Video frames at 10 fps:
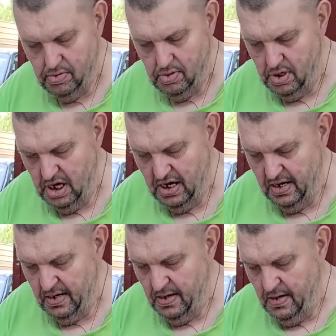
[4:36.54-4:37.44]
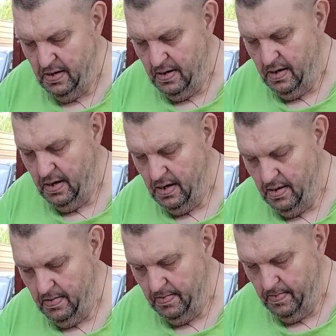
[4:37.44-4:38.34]
A co z tą sprawą? To jak ja
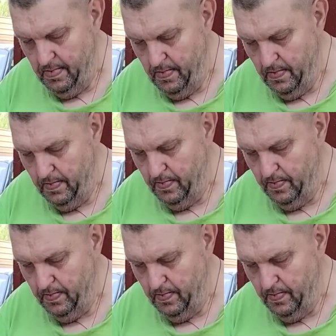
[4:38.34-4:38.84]
mam świadczyć?